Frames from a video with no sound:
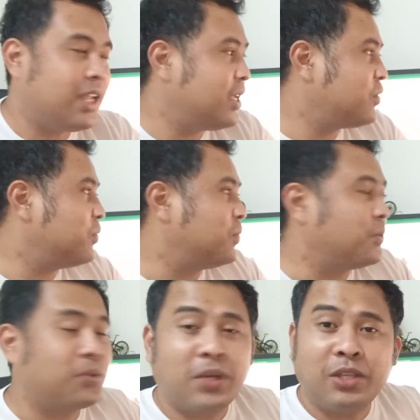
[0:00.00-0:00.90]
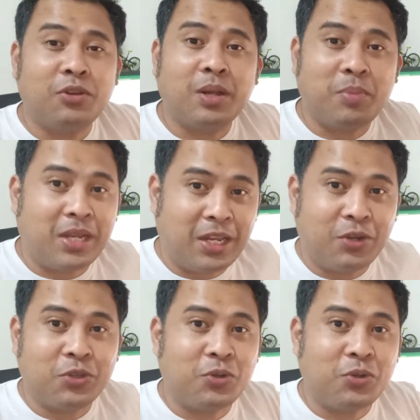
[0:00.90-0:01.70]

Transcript: ay itong ito ang napili ko,